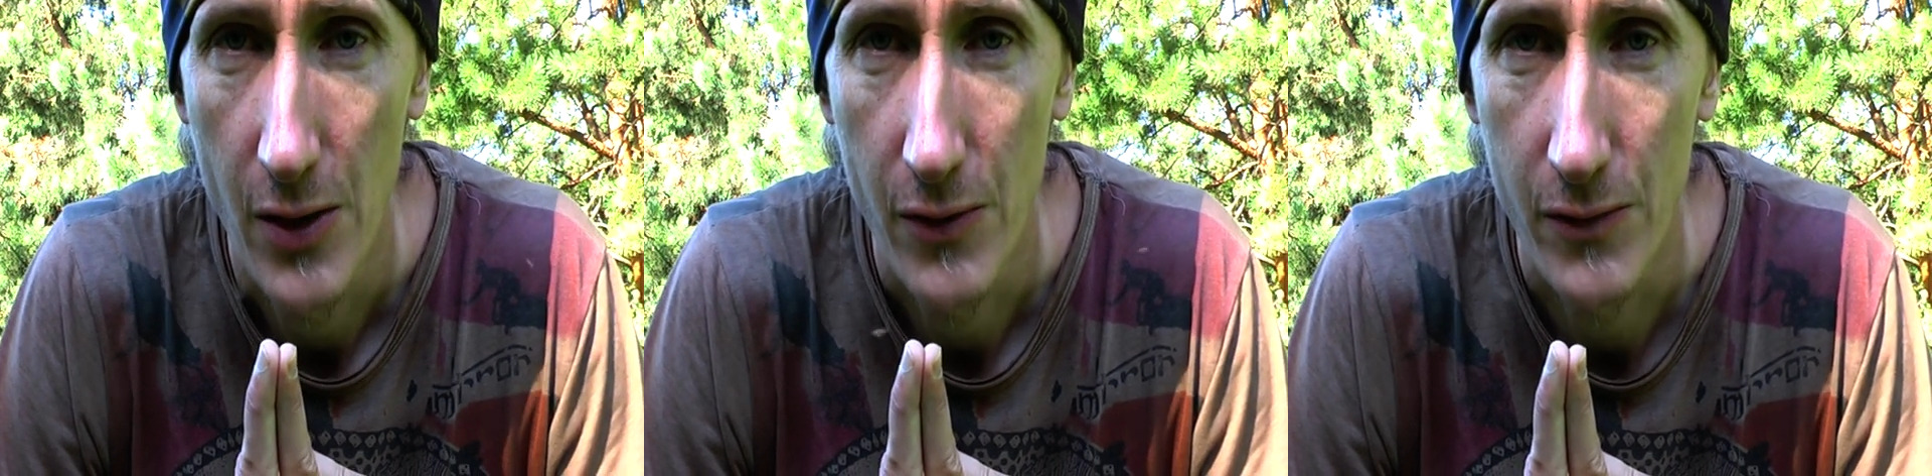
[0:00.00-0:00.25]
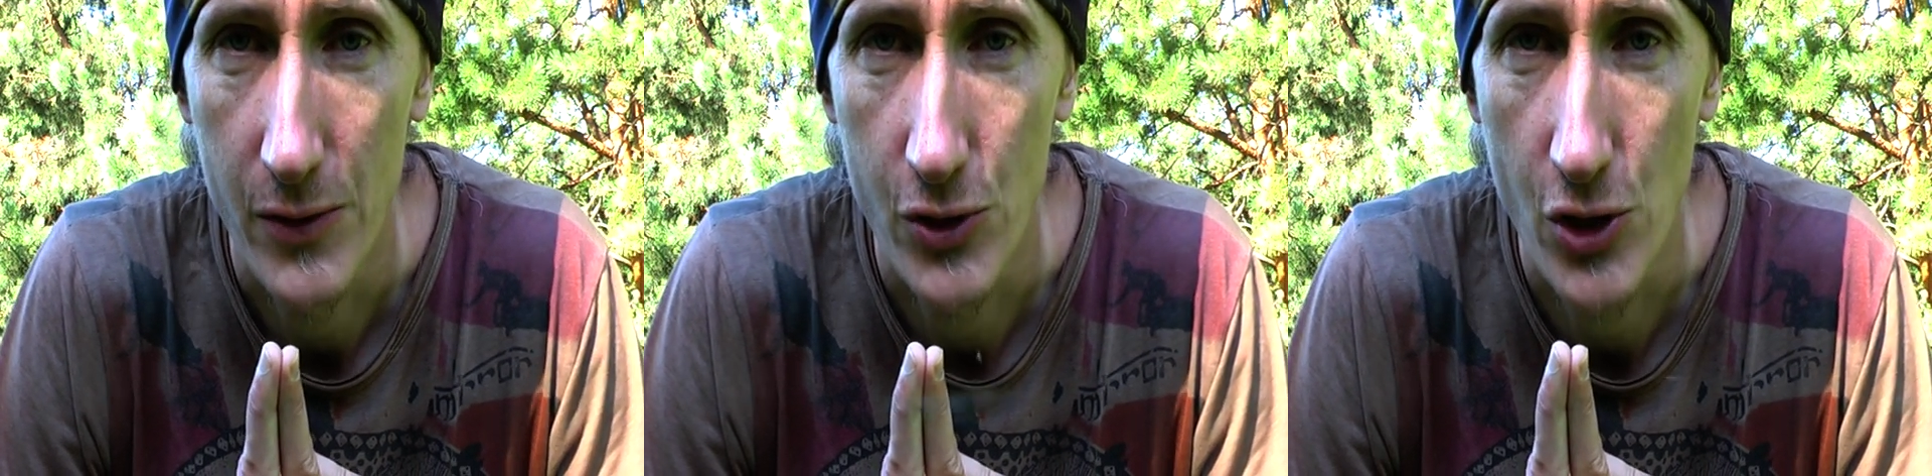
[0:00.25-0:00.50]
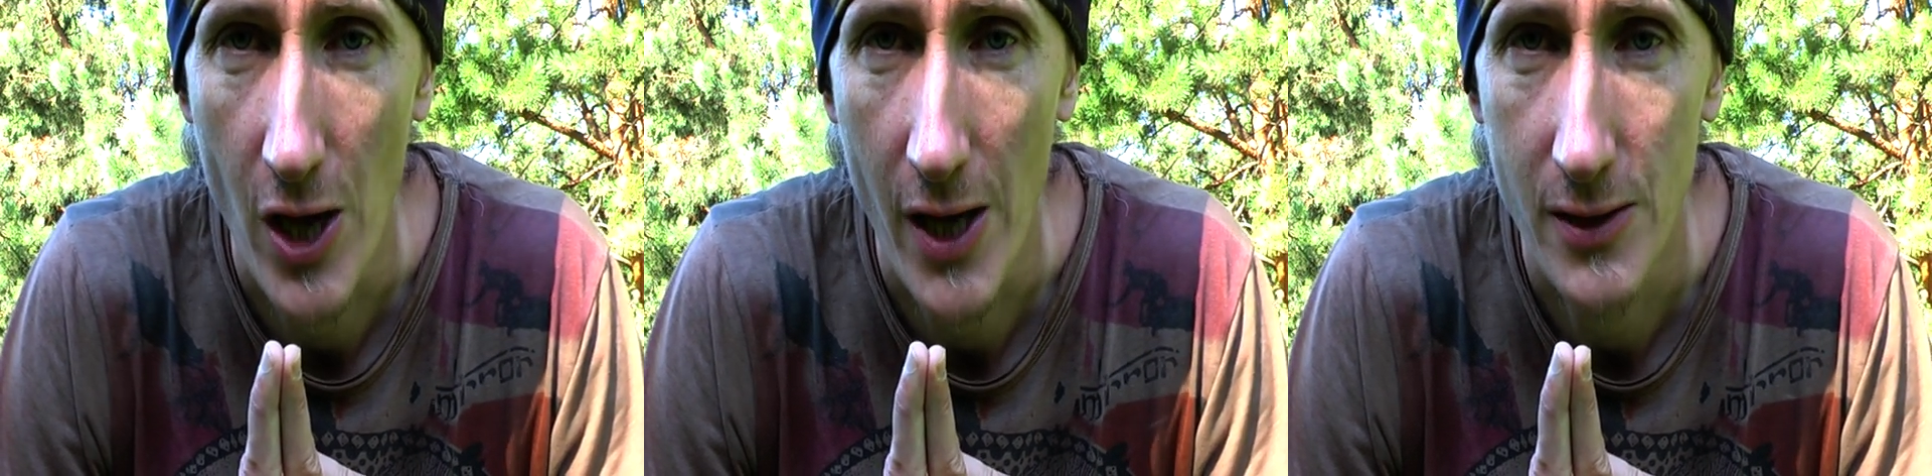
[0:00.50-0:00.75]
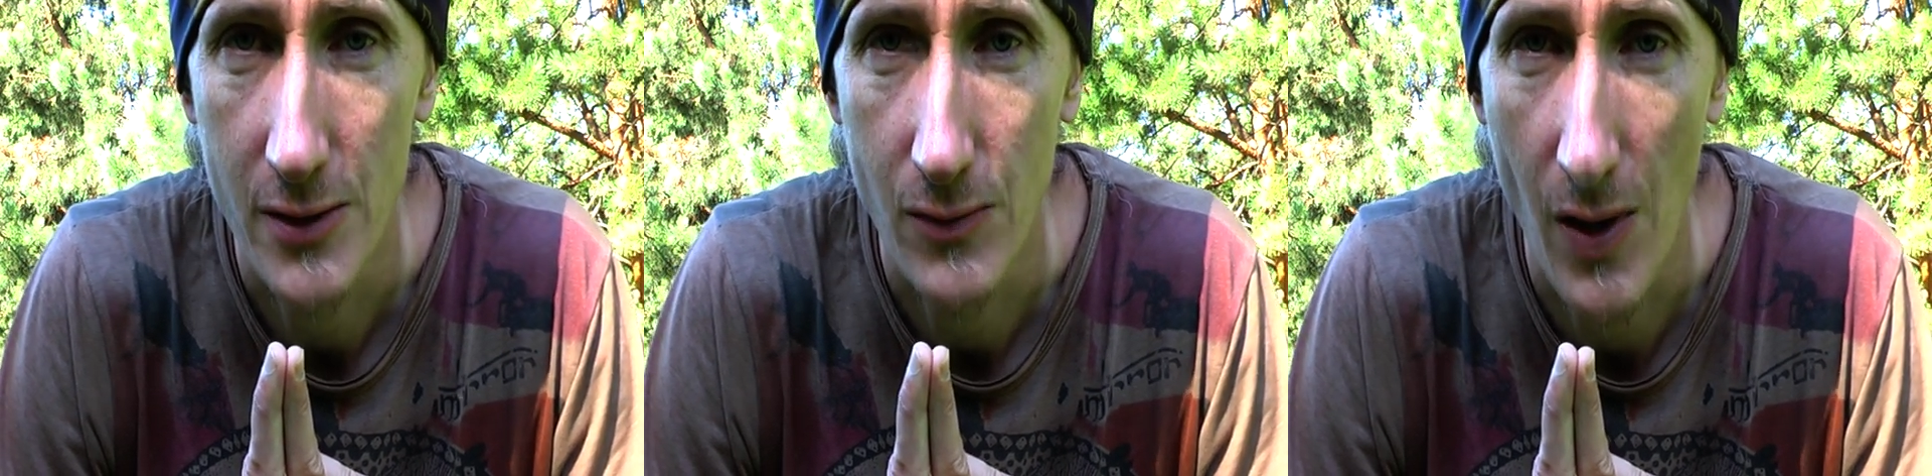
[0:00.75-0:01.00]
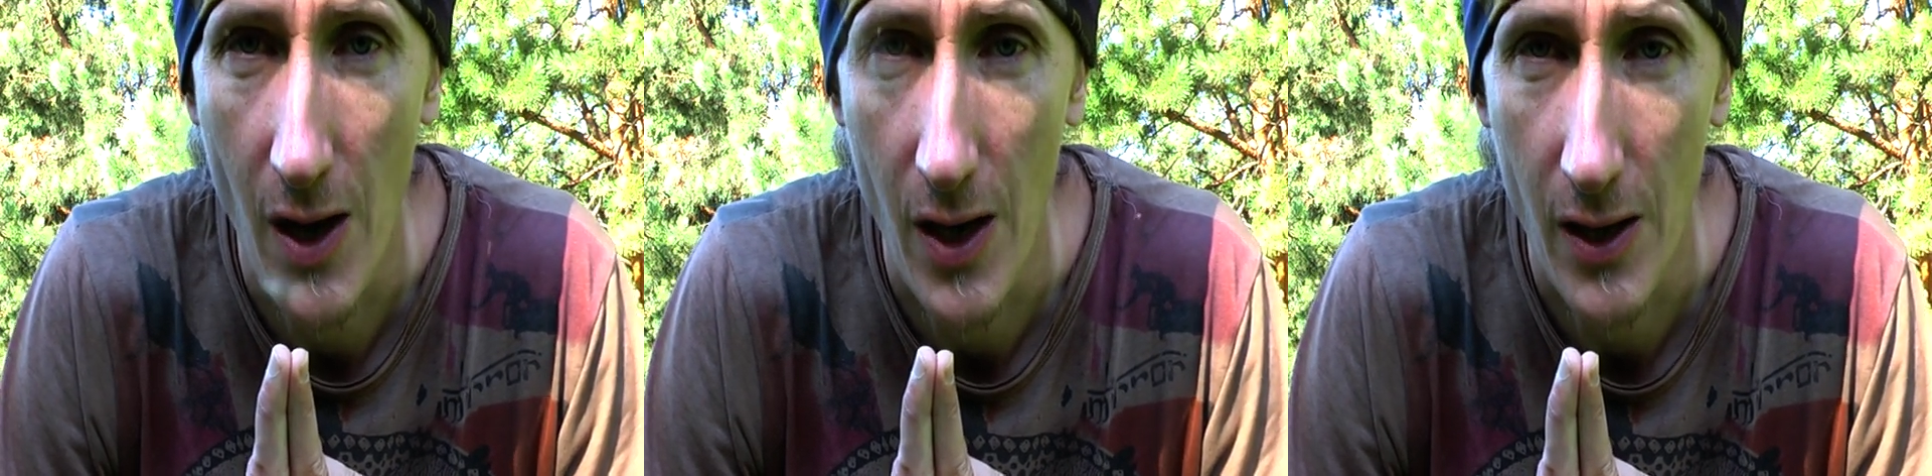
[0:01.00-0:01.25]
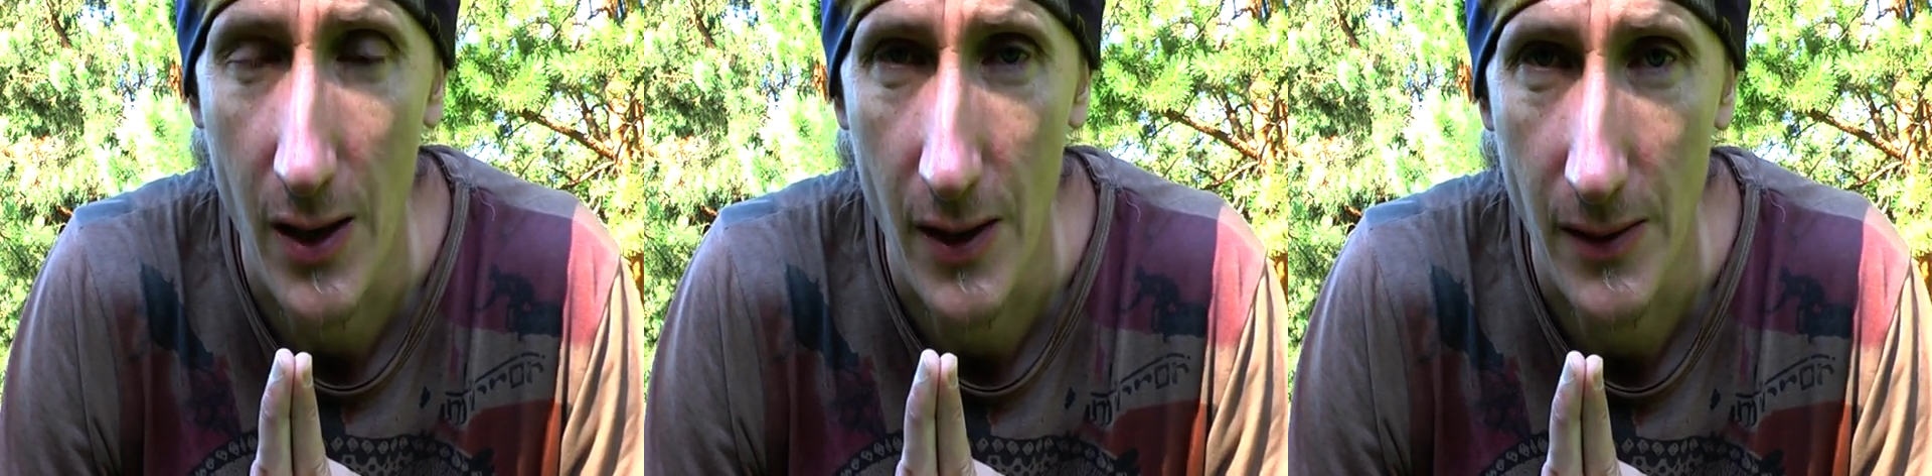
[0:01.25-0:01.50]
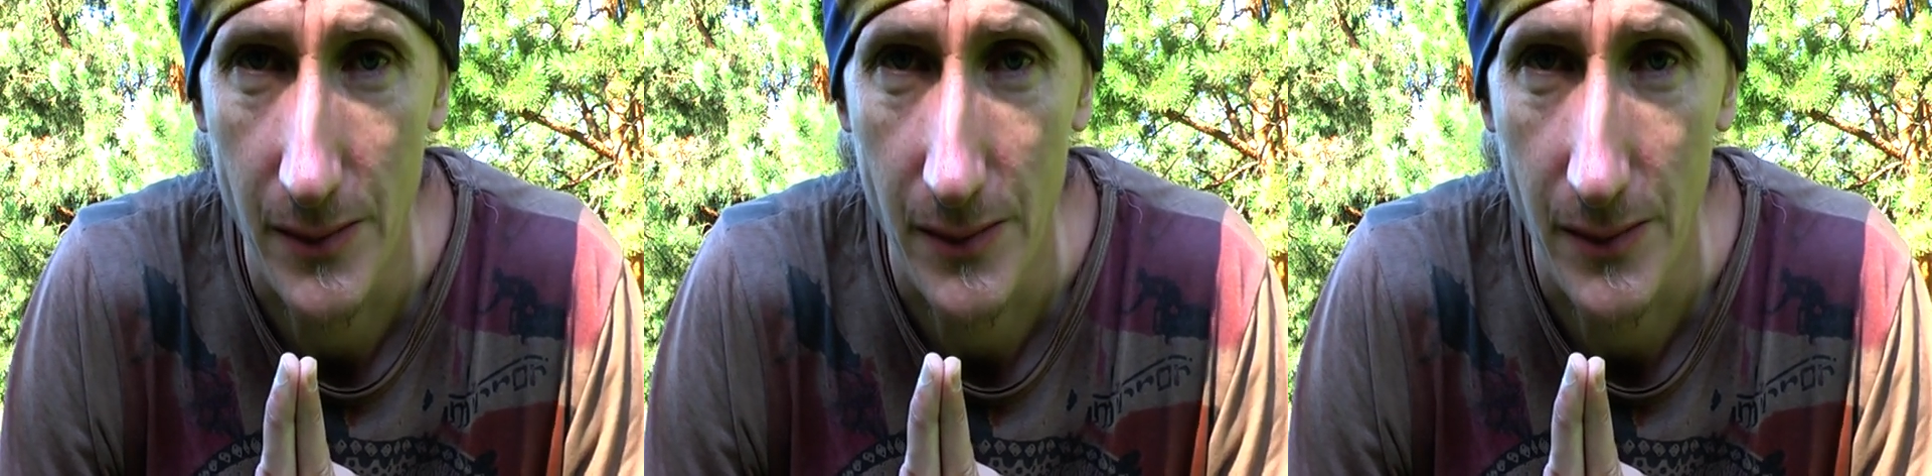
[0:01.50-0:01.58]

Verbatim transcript: Виджая Сваха.